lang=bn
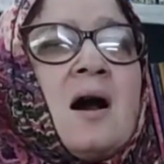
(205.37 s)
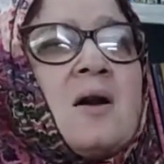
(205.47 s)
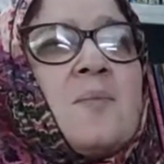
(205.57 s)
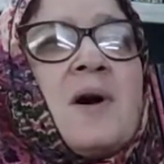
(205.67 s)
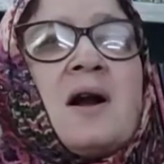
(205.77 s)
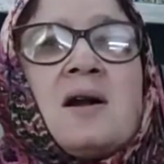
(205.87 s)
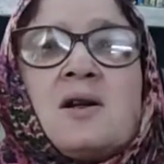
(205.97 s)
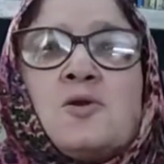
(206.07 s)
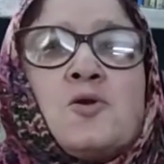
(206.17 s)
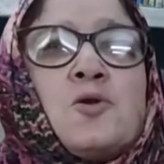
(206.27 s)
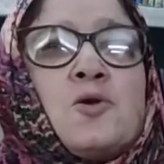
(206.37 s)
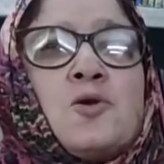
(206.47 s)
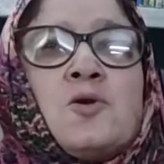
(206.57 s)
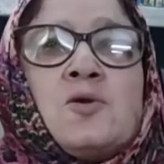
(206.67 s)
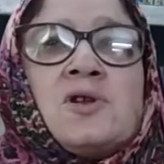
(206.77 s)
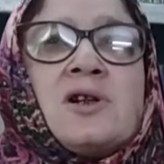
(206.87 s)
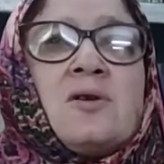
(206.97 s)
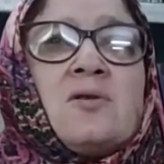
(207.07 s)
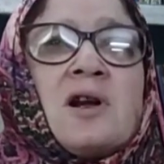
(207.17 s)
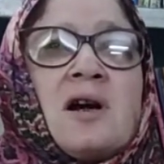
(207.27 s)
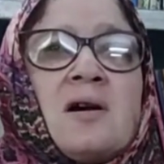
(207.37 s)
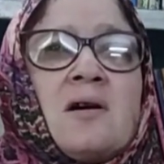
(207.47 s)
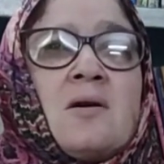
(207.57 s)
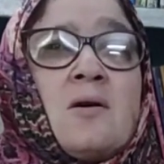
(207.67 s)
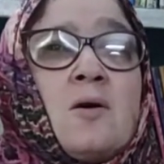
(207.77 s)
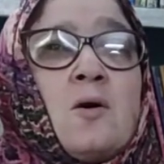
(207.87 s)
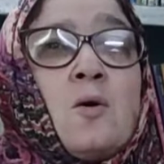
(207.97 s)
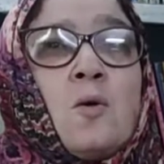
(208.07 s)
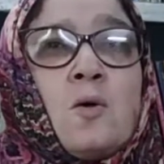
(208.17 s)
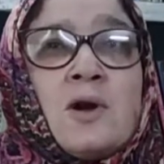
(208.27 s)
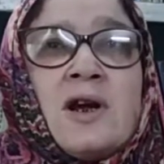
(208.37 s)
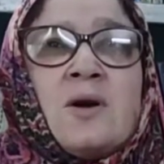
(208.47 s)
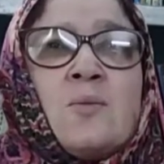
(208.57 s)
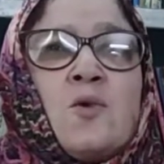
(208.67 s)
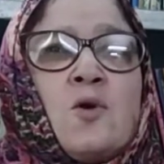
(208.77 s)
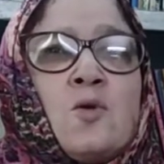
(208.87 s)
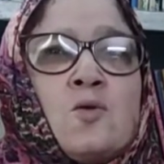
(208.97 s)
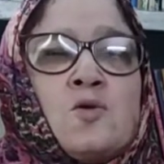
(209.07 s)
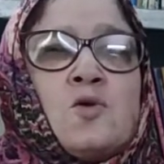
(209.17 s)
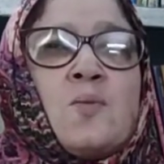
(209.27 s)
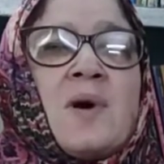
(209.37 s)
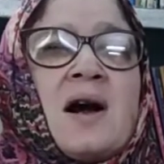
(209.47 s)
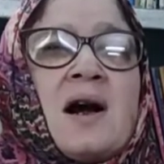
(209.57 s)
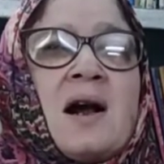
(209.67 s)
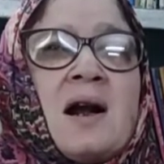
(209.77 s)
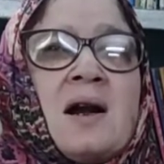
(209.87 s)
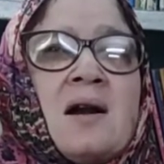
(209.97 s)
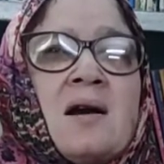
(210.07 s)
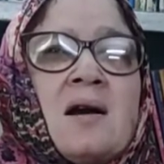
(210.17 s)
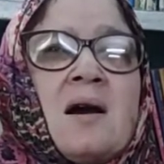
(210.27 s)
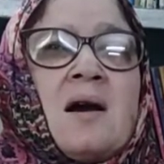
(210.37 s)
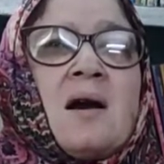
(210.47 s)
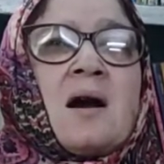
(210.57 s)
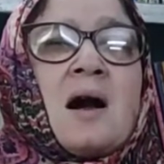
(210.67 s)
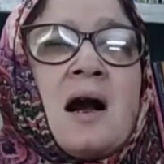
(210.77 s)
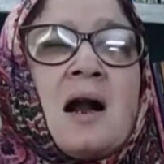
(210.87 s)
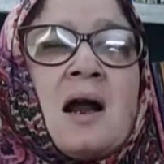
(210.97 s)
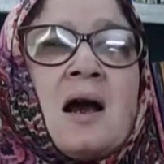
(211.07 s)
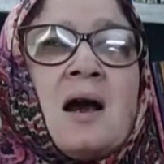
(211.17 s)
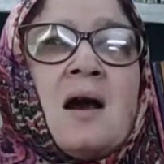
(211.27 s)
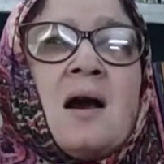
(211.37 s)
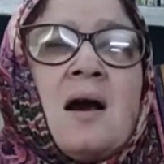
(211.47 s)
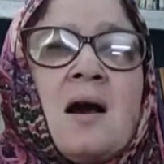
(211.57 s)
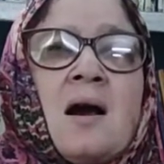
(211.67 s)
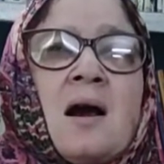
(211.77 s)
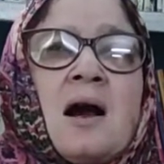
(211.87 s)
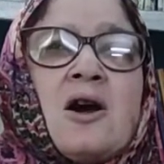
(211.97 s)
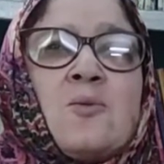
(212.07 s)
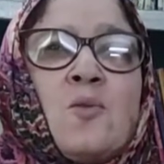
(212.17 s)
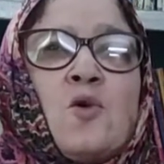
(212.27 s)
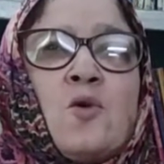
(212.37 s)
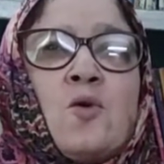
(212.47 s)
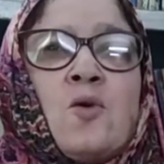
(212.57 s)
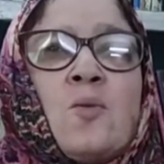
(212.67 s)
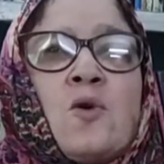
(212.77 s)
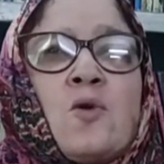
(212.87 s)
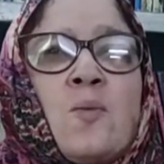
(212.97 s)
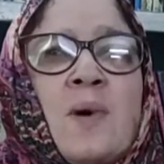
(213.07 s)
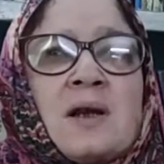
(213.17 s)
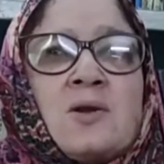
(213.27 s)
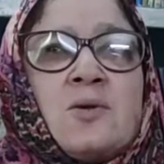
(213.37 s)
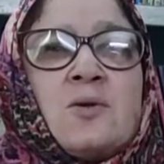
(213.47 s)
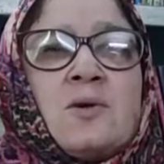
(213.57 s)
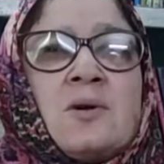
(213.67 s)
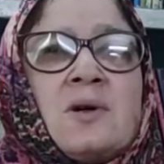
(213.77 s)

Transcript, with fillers: আর পাহাড়টা ছোট্ট ছিল না অনেক বড় উঁচু পাহাড় খাড়া আর বড় বড় পাথর